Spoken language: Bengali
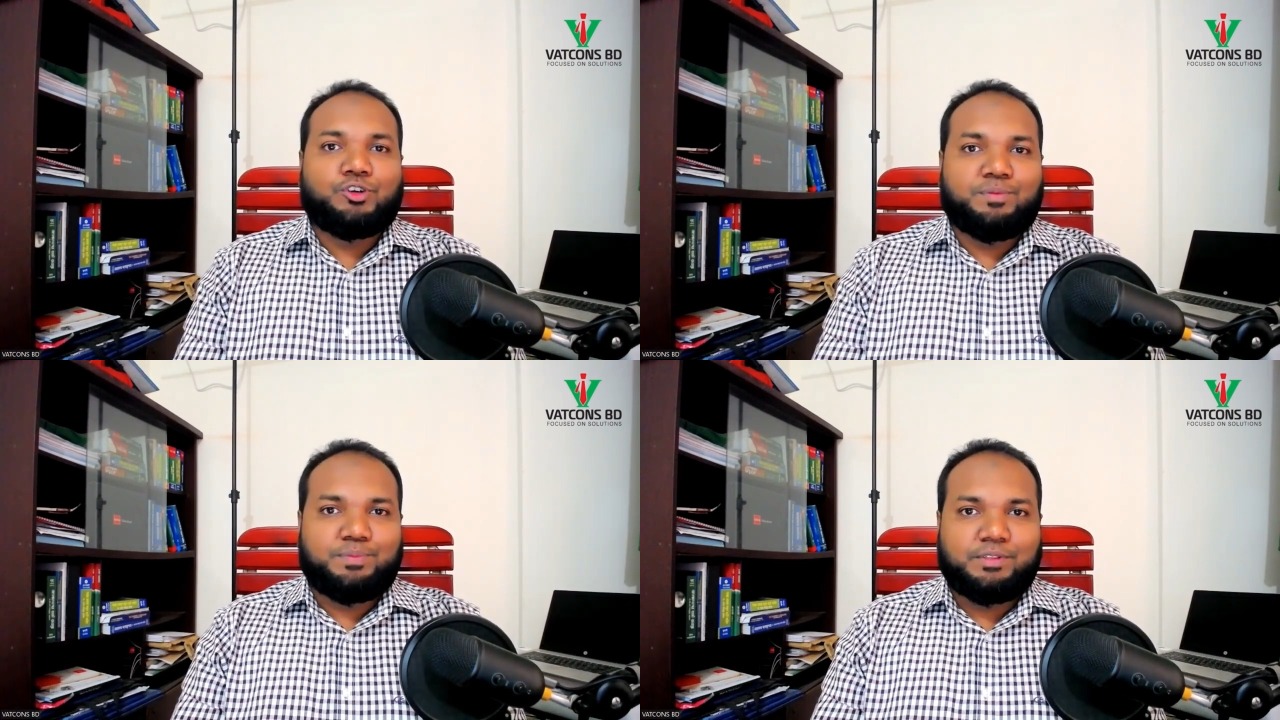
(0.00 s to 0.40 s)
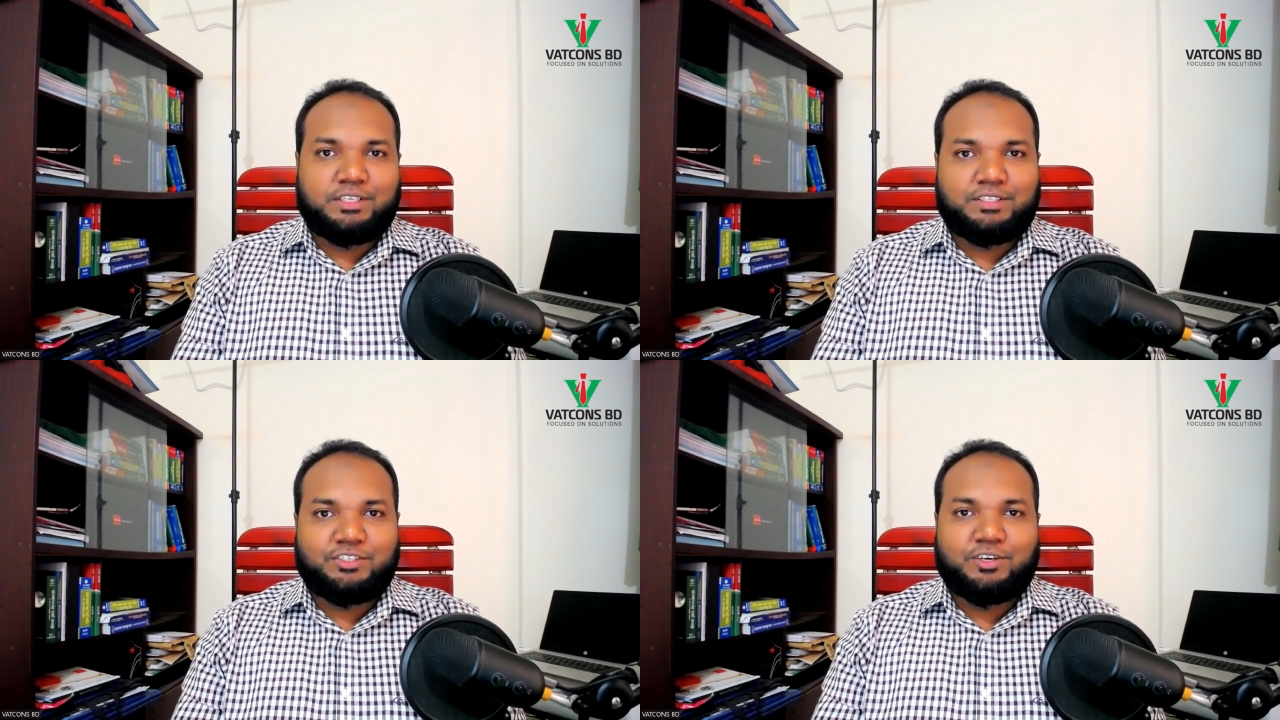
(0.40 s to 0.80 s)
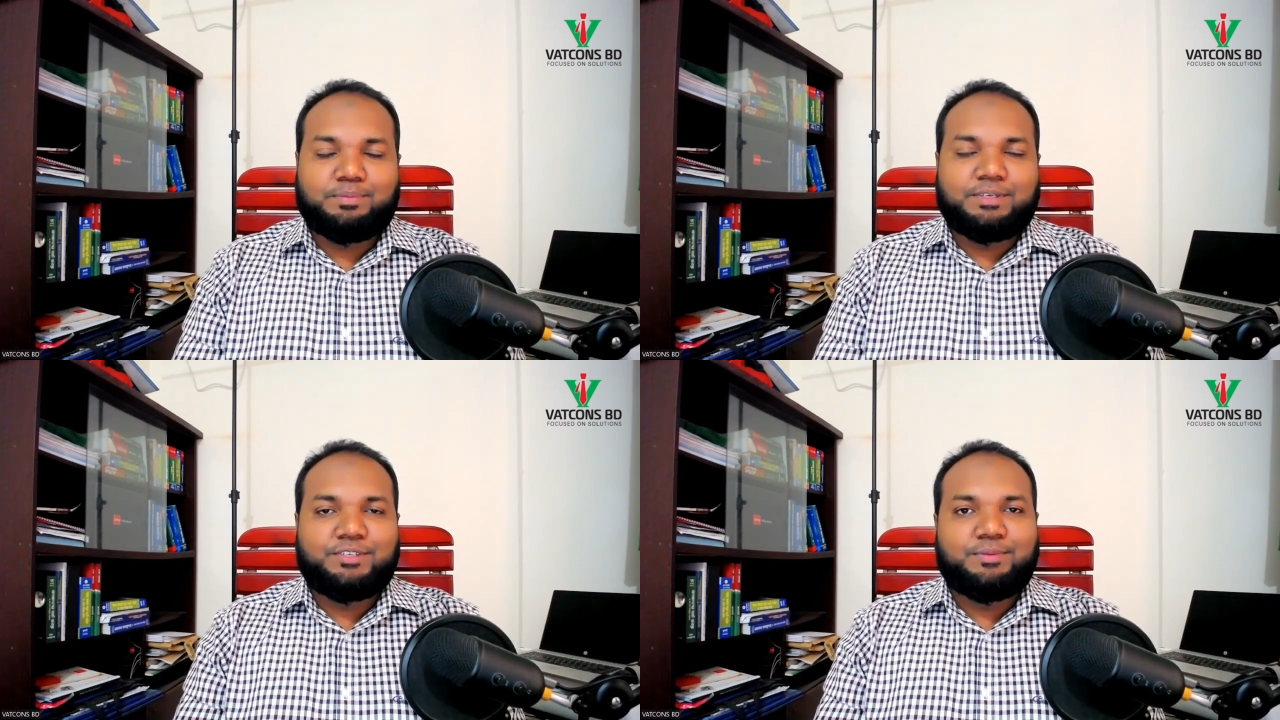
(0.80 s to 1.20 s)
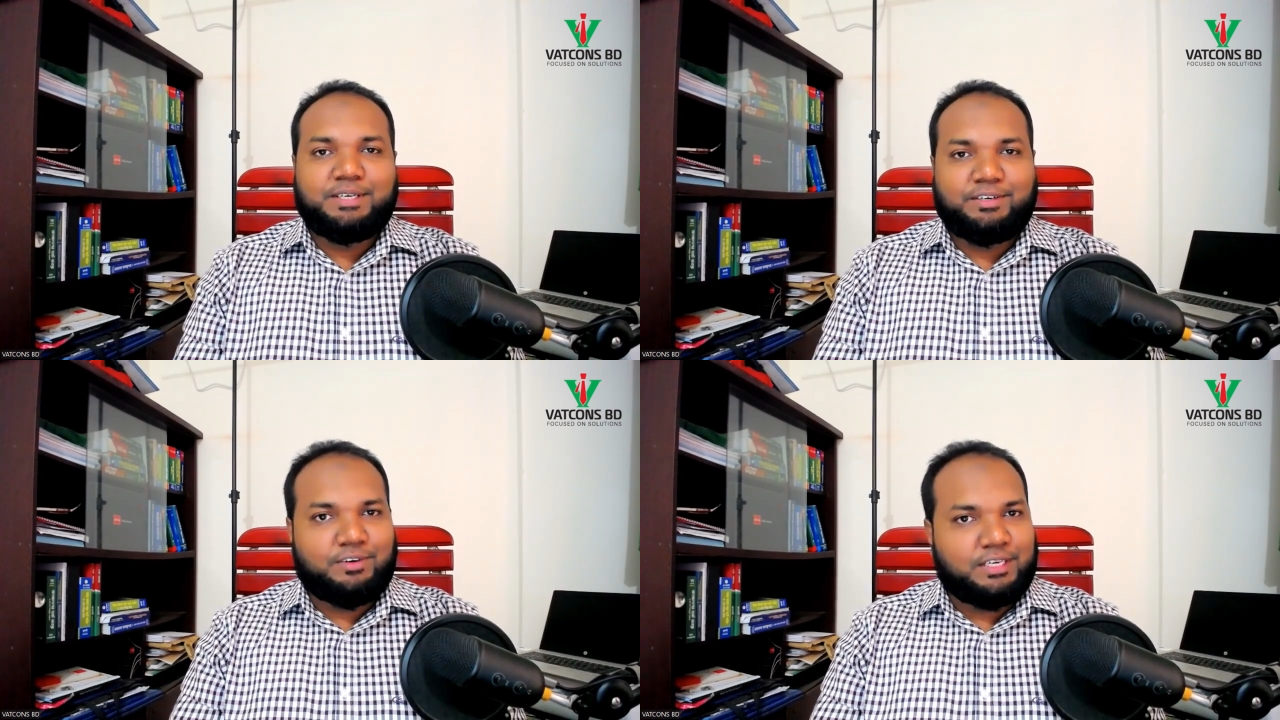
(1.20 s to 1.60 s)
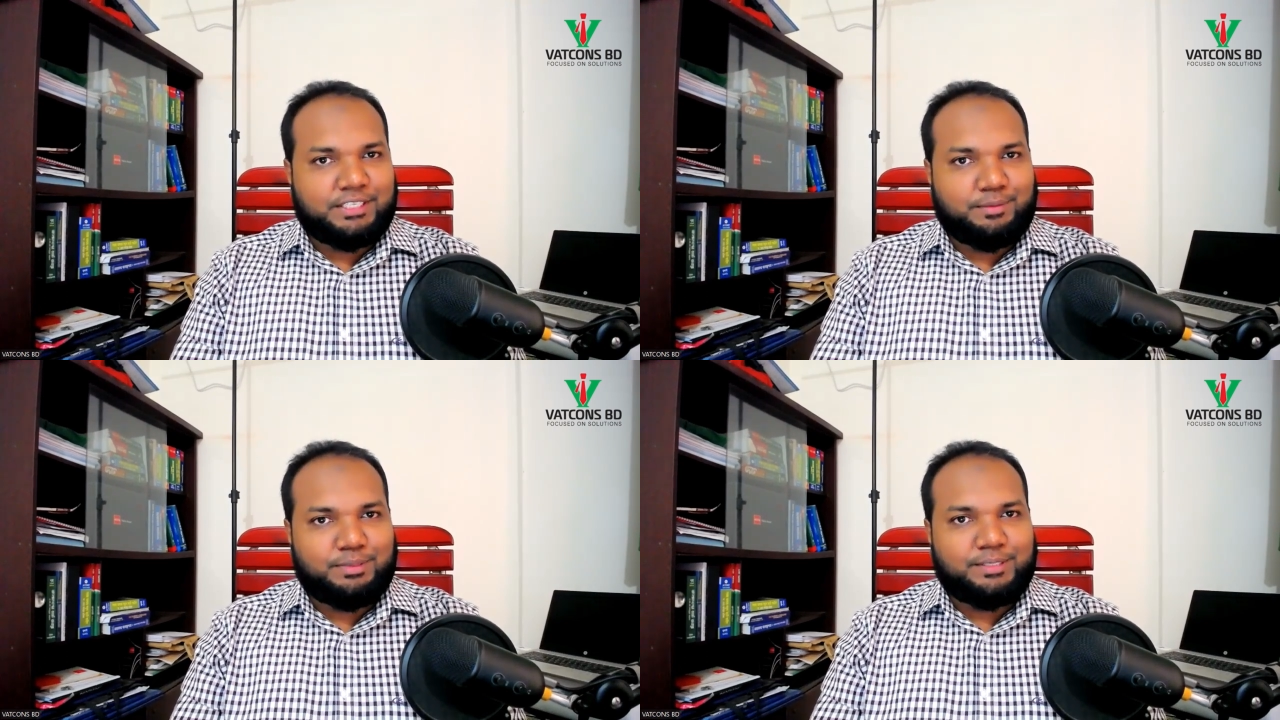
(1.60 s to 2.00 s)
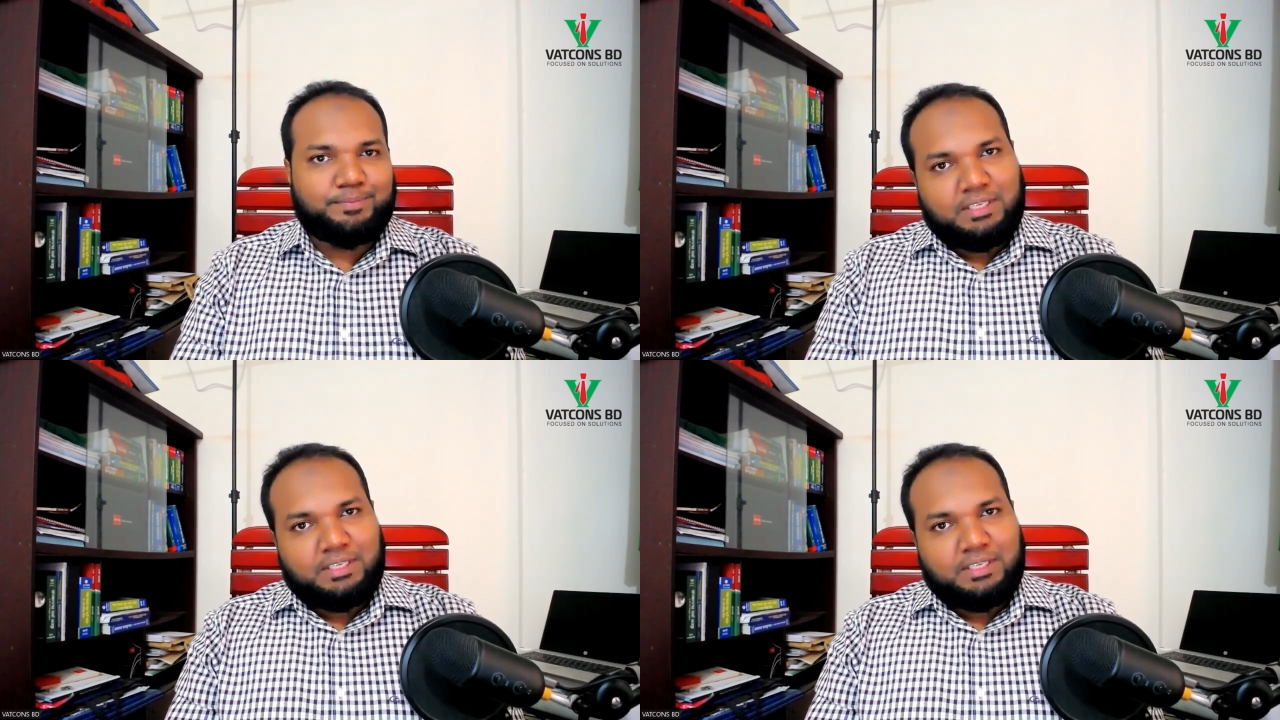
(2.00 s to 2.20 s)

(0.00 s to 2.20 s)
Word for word: সম্পদ আছে সবকিছু বের করা যাবে